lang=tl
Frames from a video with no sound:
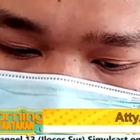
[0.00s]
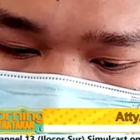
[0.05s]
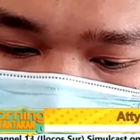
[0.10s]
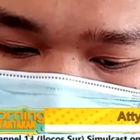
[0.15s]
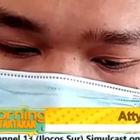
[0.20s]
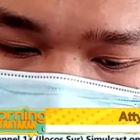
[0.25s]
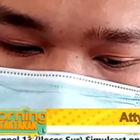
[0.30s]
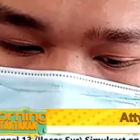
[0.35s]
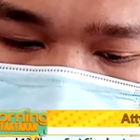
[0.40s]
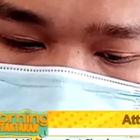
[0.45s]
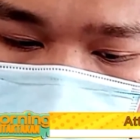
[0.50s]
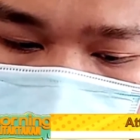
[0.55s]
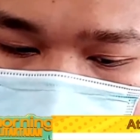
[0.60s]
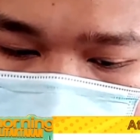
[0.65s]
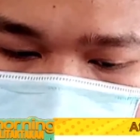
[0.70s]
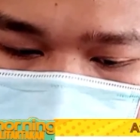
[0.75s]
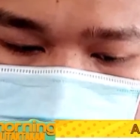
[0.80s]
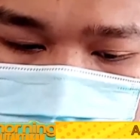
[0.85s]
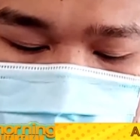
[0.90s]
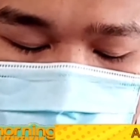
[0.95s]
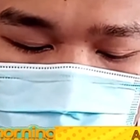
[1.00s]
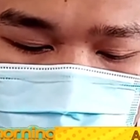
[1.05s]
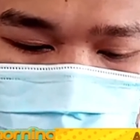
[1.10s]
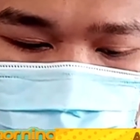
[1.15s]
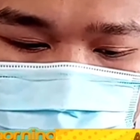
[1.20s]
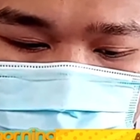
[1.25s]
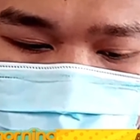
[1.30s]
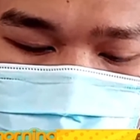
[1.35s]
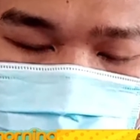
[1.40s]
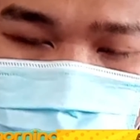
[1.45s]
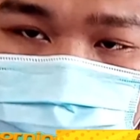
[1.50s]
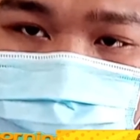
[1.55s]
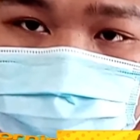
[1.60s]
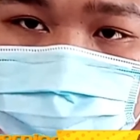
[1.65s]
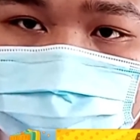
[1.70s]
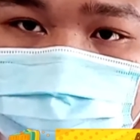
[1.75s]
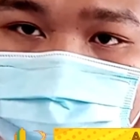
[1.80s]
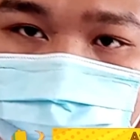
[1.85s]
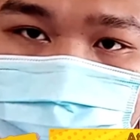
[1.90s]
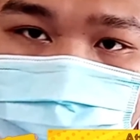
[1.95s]
to uh, to
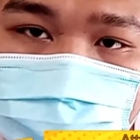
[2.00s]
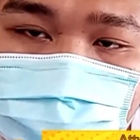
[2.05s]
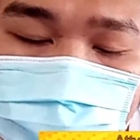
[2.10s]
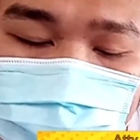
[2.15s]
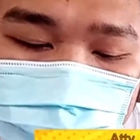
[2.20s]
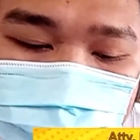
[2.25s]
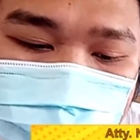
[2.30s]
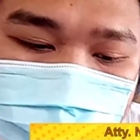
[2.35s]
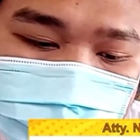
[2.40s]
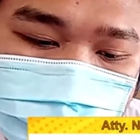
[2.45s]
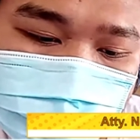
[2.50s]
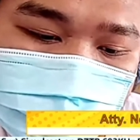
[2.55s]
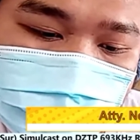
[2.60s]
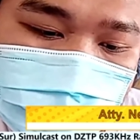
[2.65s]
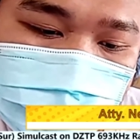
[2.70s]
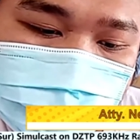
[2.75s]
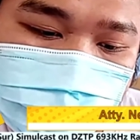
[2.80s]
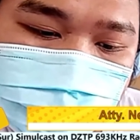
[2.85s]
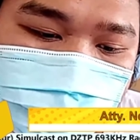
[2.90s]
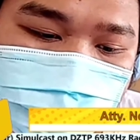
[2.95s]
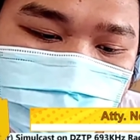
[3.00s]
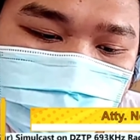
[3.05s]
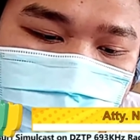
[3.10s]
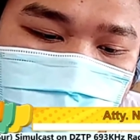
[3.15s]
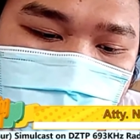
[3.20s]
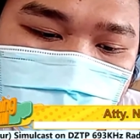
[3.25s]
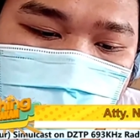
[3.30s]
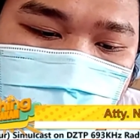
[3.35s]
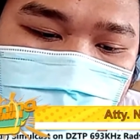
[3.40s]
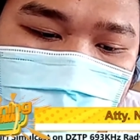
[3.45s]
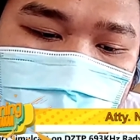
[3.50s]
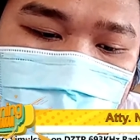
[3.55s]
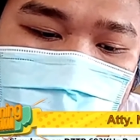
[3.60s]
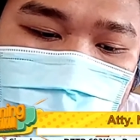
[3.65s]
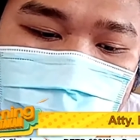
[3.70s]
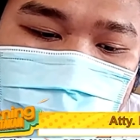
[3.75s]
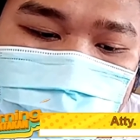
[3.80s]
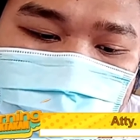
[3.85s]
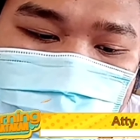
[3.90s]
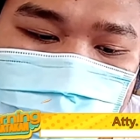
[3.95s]
to call for donations, the
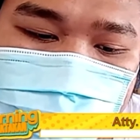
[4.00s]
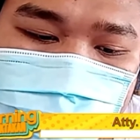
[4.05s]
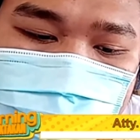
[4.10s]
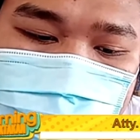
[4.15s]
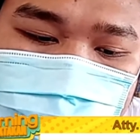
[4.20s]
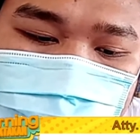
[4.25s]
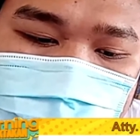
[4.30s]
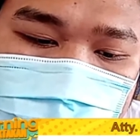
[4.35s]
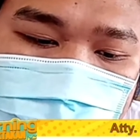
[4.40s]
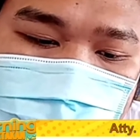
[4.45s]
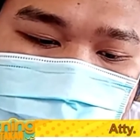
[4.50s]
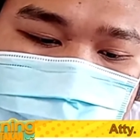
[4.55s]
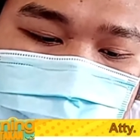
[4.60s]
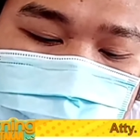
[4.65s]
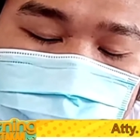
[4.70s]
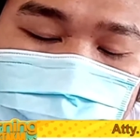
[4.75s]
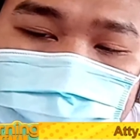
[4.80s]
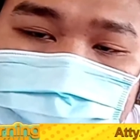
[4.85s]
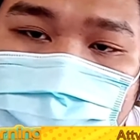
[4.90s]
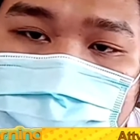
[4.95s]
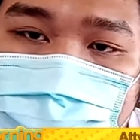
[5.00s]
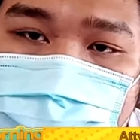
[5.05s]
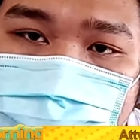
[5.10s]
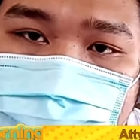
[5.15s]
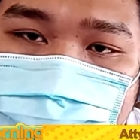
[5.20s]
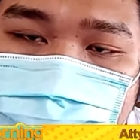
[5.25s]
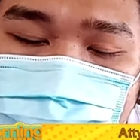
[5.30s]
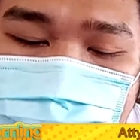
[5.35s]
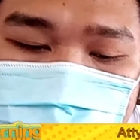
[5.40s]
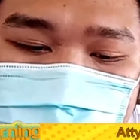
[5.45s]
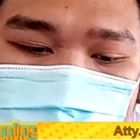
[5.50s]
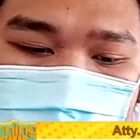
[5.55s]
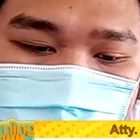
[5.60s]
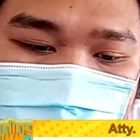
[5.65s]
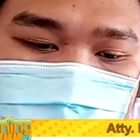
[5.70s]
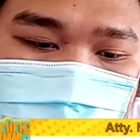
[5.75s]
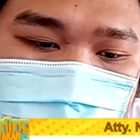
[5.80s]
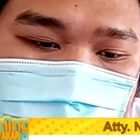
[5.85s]
legal notes by attorney tags